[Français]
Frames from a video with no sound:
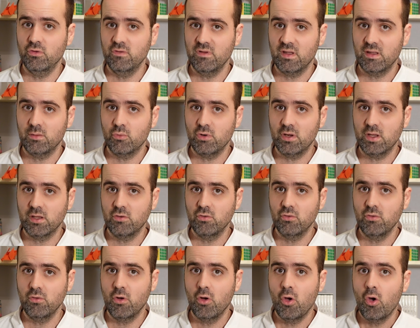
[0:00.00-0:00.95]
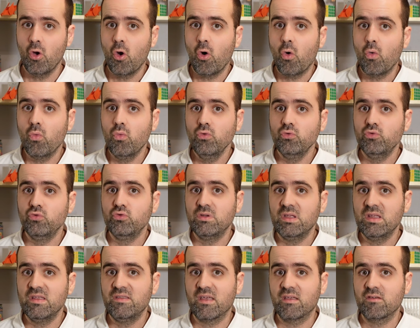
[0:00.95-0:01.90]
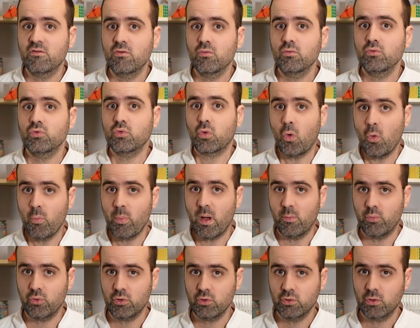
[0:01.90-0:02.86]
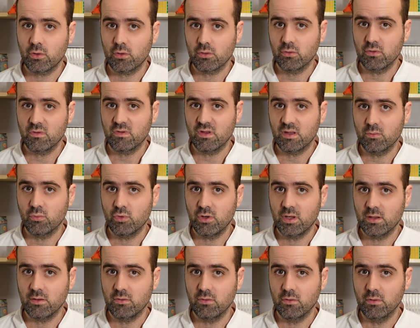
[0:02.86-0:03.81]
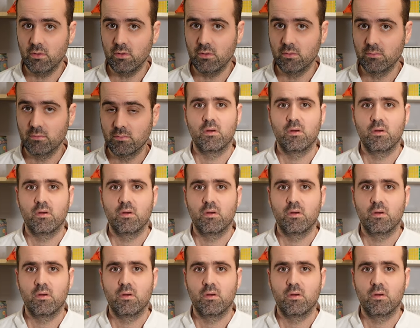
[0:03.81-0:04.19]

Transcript: de cette molécule ou d'utilisation trop importante de cette molécule.